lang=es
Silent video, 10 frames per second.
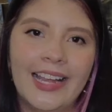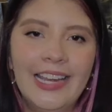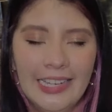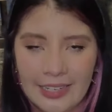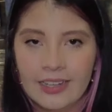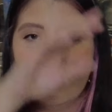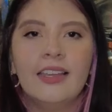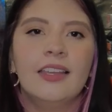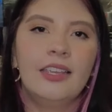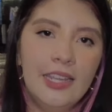el link
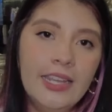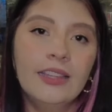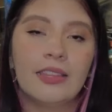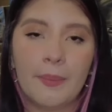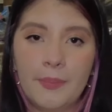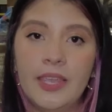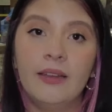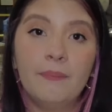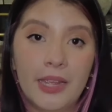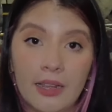y
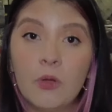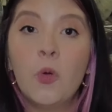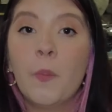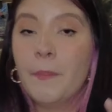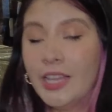también vienen un